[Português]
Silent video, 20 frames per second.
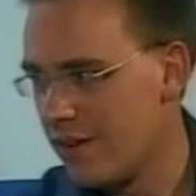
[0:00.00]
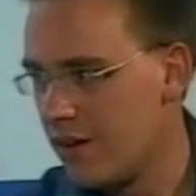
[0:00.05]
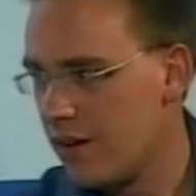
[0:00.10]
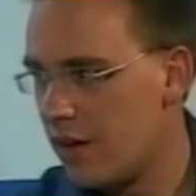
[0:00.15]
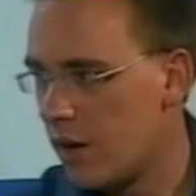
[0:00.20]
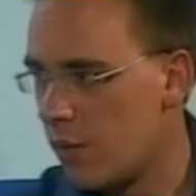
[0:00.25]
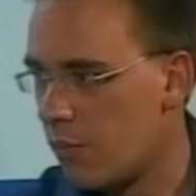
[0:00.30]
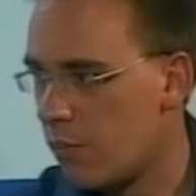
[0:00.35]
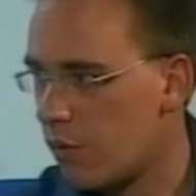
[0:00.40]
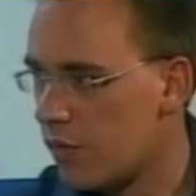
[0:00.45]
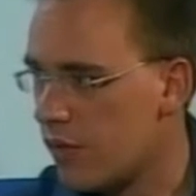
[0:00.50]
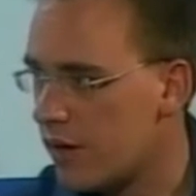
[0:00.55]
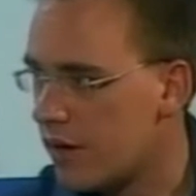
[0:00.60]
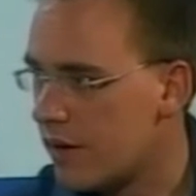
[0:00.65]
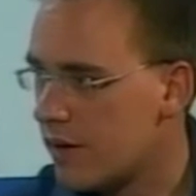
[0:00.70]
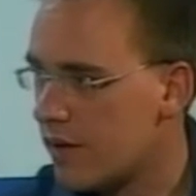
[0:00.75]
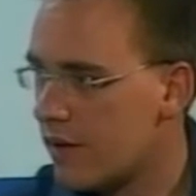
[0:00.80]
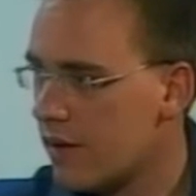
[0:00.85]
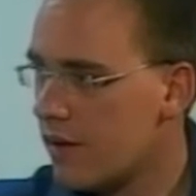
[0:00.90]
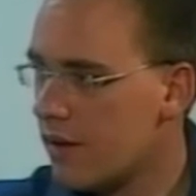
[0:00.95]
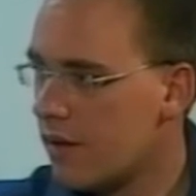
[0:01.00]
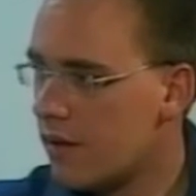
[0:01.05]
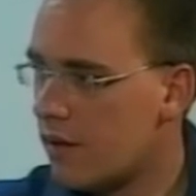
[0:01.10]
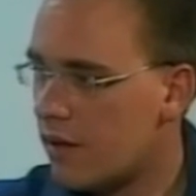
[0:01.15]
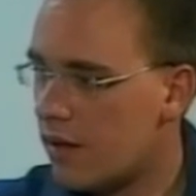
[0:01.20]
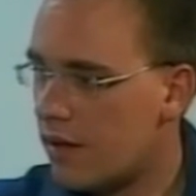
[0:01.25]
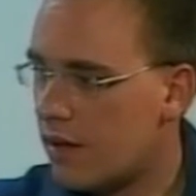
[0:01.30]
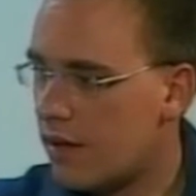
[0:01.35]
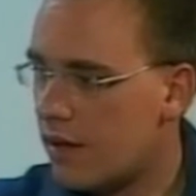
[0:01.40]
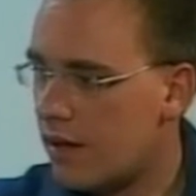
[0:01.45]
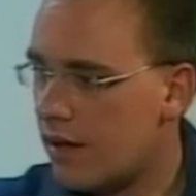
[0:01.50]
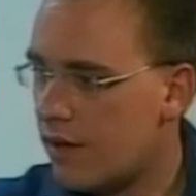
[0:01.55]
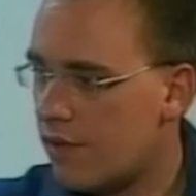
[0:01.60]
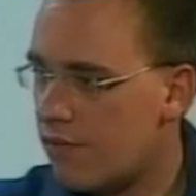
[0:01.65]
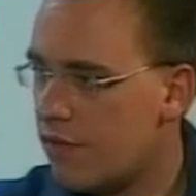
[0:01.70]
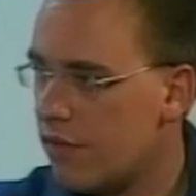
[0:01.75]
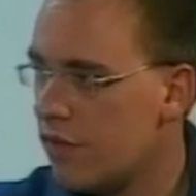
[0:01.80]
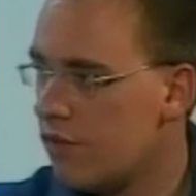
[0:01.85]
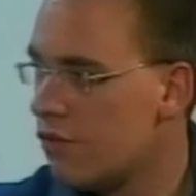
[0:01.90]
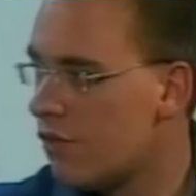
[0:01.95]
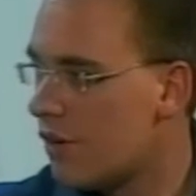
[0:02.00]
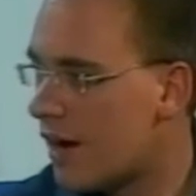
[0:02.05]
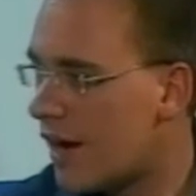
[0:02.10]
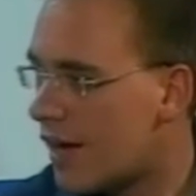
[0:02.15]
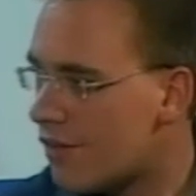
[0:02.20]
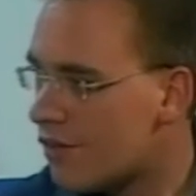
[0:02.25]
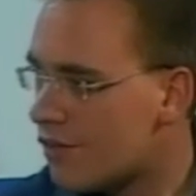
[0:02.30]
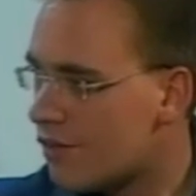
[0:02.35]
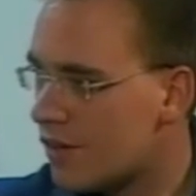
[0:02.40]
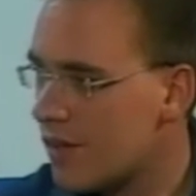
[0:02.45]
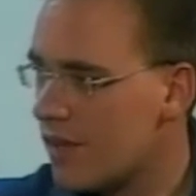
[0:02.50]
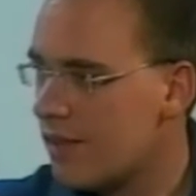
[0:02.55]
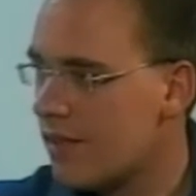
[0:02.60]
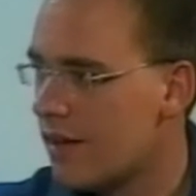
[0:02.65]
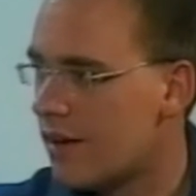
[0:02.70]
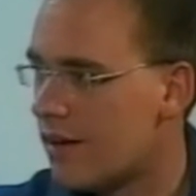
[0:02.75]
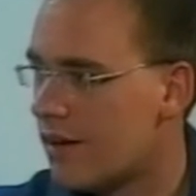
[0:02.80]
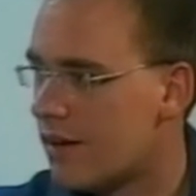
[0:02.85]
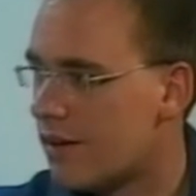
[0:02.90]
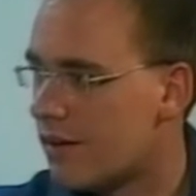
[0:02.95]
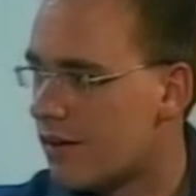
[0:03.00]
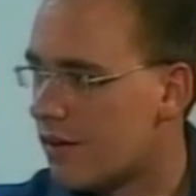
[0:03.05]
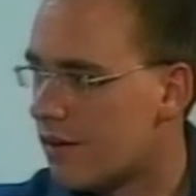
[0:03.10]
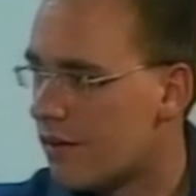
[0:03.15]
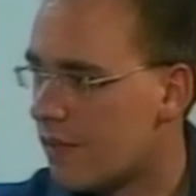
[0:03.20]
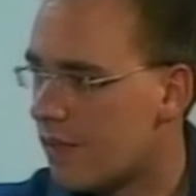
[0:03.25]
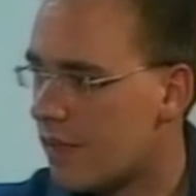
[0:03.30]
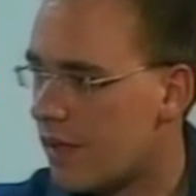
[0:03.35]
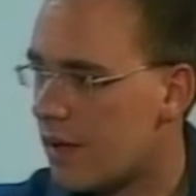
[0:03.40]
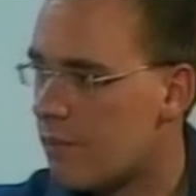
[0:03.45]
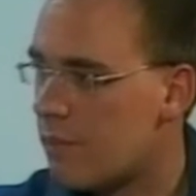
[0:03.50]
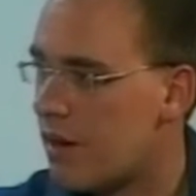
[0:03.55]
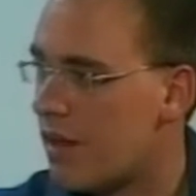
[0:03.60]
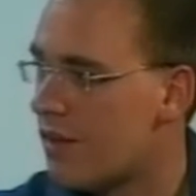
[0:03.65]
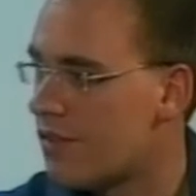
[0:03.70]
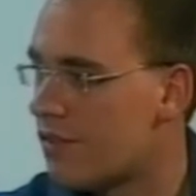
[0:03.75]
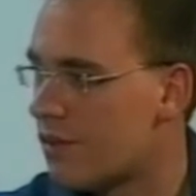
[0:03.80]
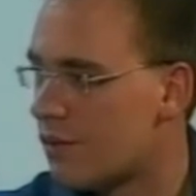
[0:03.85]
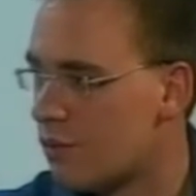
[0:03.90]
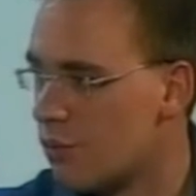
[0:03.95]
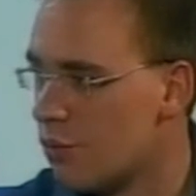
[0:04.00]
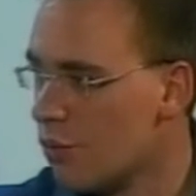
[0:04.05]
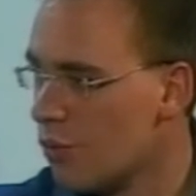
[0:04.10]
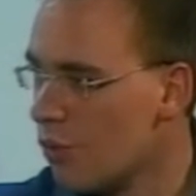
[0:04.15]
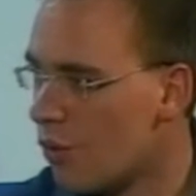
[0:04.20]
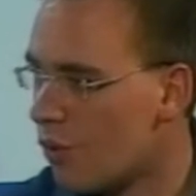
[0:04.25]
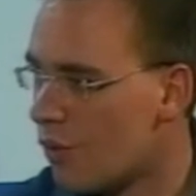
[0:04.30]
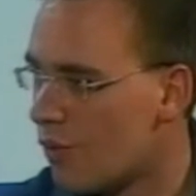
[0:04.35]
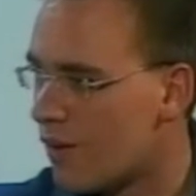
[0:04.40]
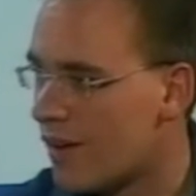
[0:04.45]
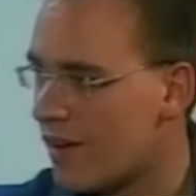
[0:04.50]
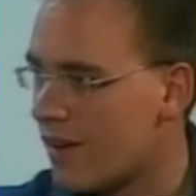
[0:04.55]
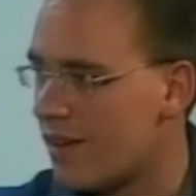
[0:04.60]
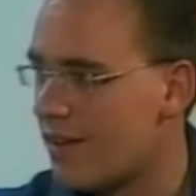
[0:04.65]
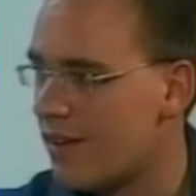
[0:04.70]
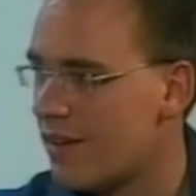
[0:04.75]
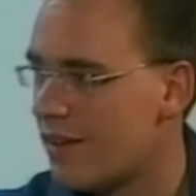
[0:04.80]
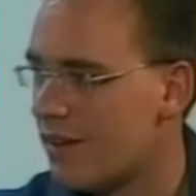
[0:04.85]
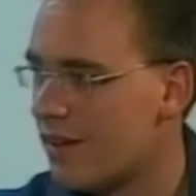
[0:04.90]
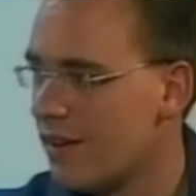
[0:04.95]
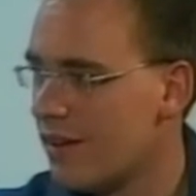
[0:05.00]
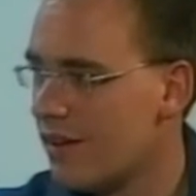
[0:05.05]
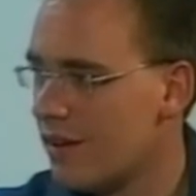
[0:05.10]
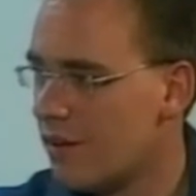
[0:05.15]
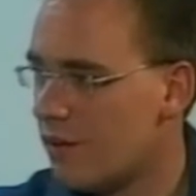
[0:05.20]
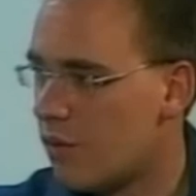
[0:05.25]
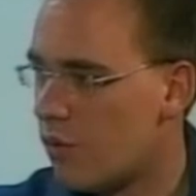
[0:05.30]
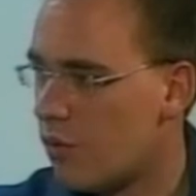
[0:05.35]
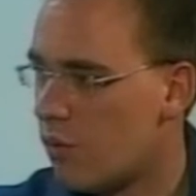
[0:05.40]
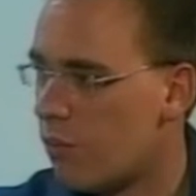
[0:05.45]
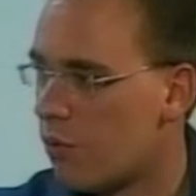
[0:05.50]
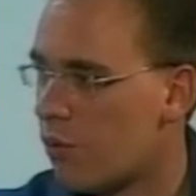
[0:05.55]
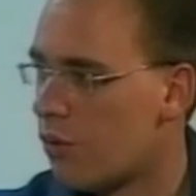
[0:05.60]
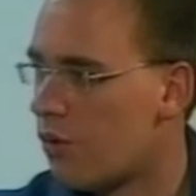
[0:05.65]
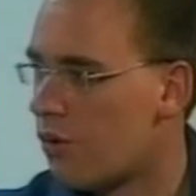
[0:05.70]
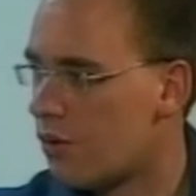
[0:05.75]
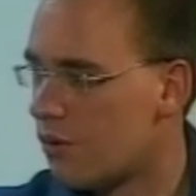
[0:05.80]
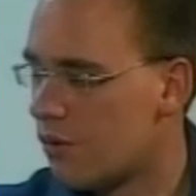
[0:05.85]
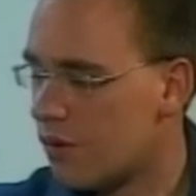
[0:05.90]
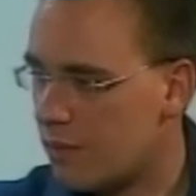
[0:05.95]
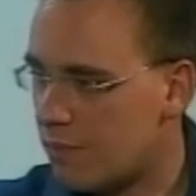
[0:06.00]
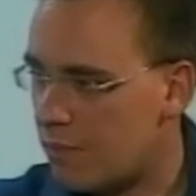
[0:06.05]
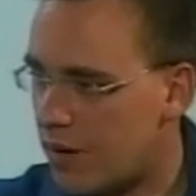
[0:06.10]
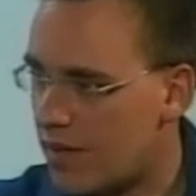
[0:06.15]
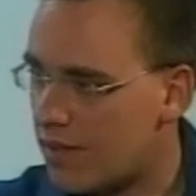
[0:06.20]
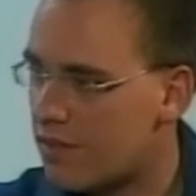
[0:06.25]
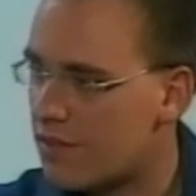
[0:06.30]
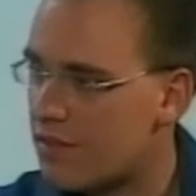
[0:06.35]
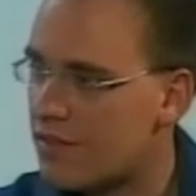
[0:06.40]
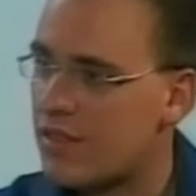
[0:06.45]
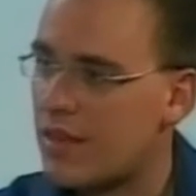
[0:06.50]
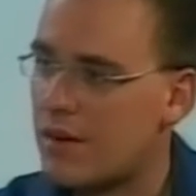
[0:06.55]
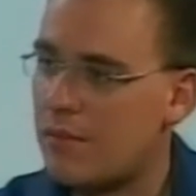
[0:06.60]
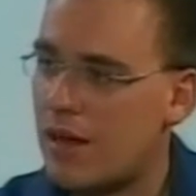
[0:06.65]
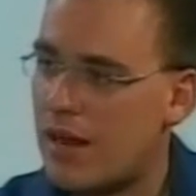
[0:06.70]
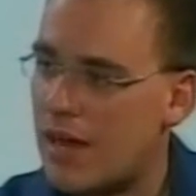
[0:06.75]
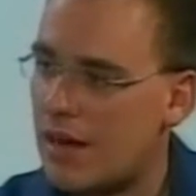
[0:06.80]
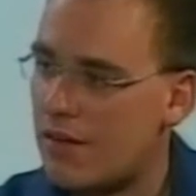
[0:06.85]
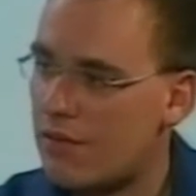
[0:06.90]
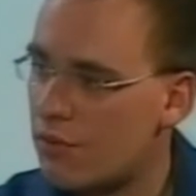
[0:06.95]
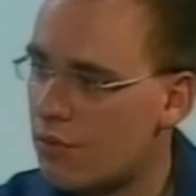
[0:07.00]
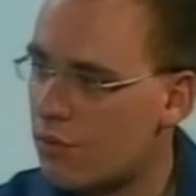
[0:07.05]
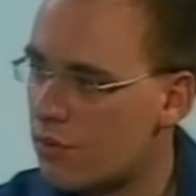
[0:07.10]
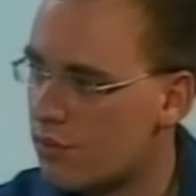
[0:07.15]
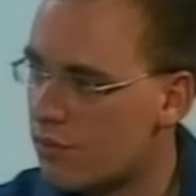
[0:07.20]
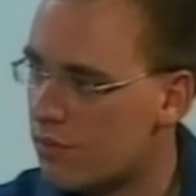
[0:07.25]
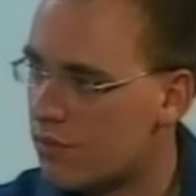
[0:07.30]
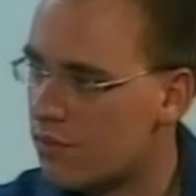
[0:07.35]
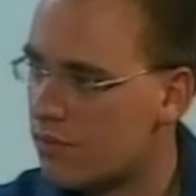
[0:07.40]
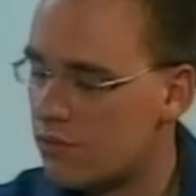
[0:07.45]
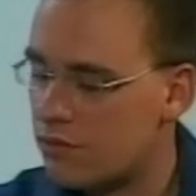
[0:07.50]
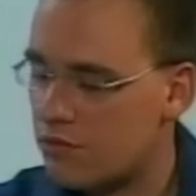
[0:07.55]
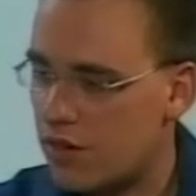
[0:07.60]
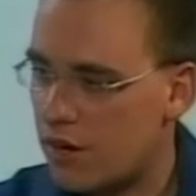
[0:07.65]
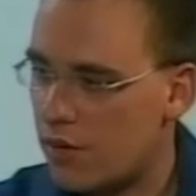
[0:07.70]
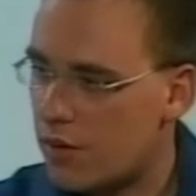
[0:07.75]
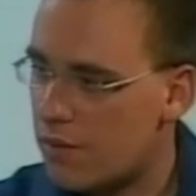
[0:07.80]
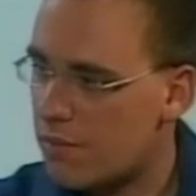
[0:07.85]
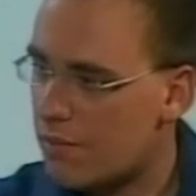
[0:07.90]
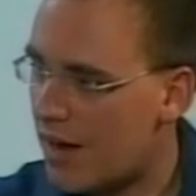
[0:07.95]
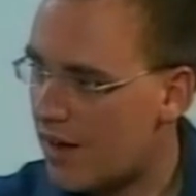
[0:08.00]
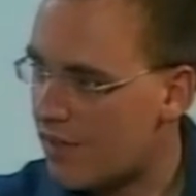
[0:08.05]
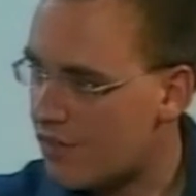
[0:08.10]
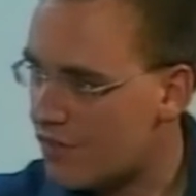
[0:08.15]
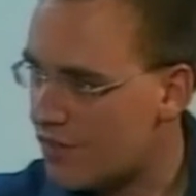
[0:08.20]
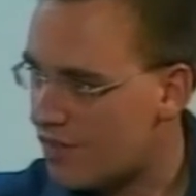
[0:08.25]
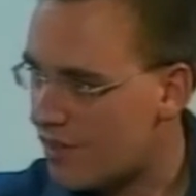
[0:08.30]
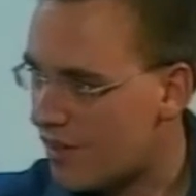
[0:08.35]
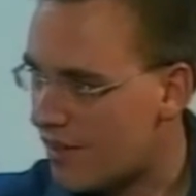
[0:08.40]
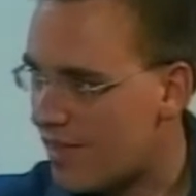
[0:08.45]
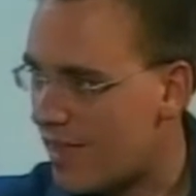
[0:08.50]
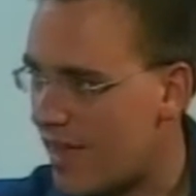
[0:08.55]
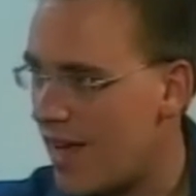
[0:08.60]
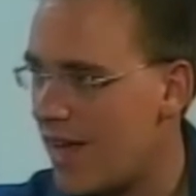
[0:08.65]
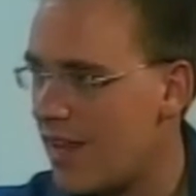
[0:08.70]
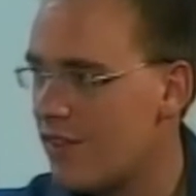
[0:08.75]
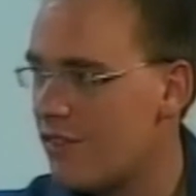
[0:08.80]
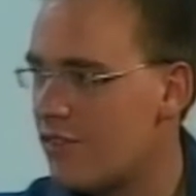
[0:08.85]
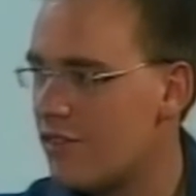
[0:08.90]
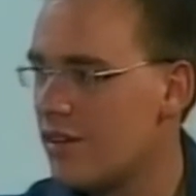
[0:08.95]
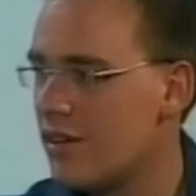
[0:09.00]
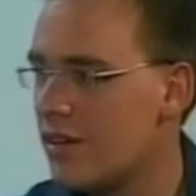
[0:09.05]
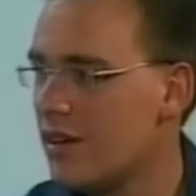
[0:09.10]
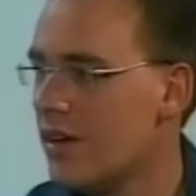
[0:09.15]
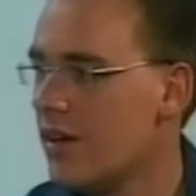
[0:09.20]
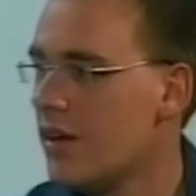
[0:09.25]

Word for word: é o poder. É, vídeo caso aí da, da empresa Google, né, que comprou empresas que trabalhavam com, já com imagem de satélite.